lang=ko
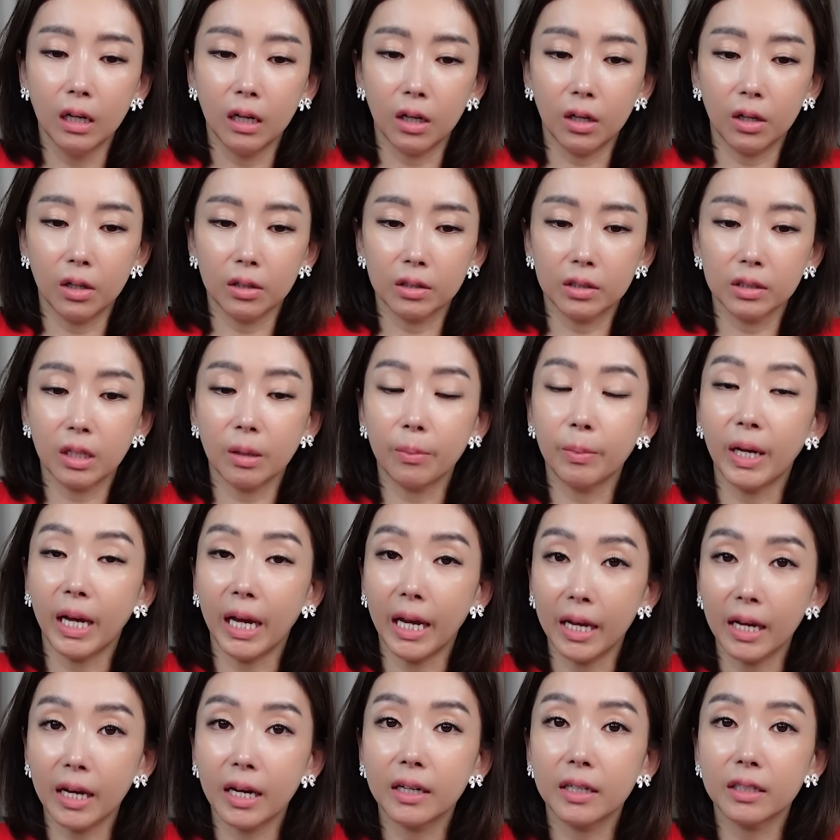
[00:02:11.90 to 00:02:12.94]
어, 그다음에
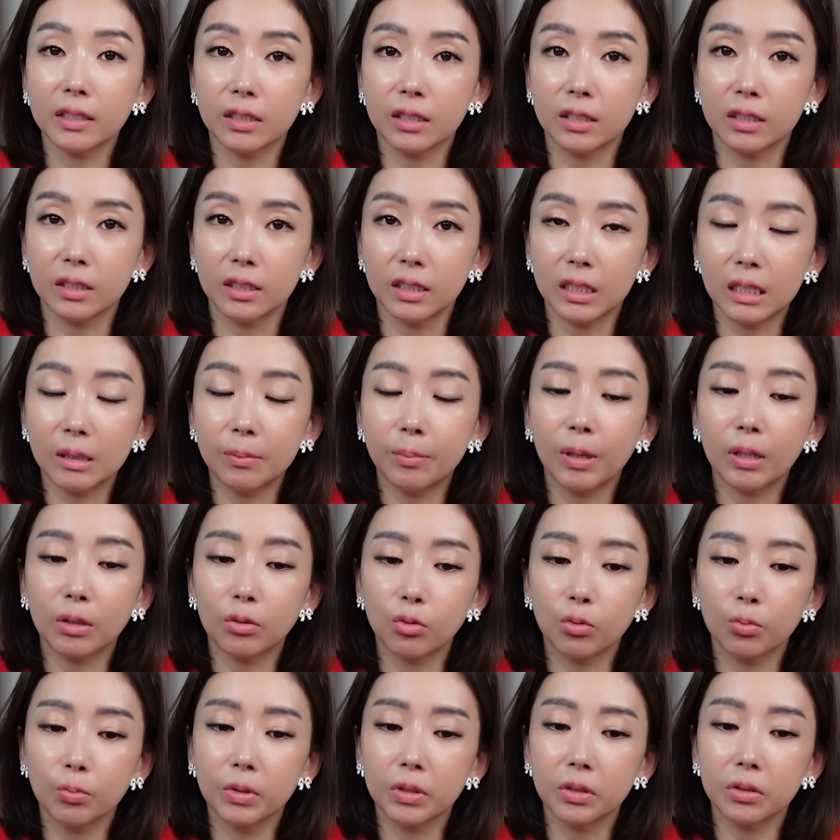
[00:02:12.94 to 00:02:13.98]
ARS 일반
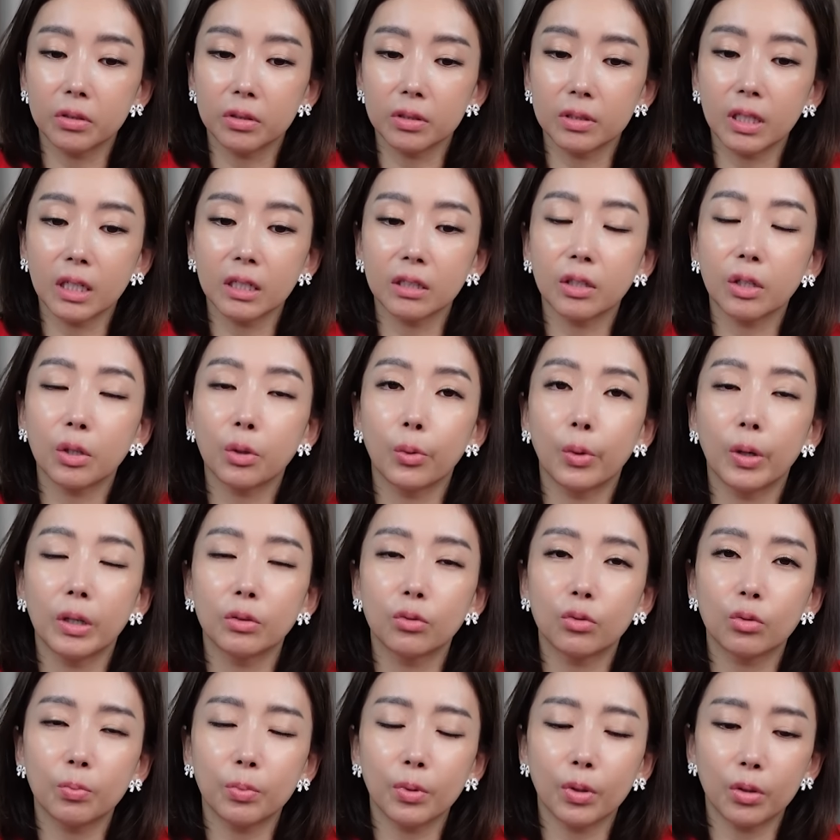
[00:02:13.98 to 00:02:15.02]
국민들을 상대로
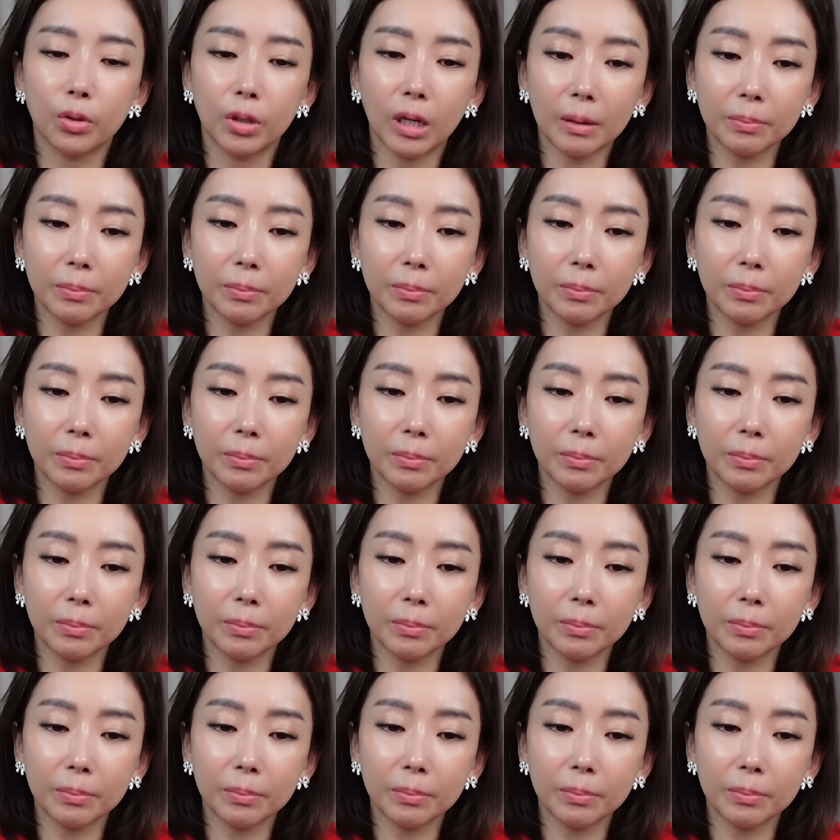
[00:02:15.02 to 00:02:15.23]
한 투표율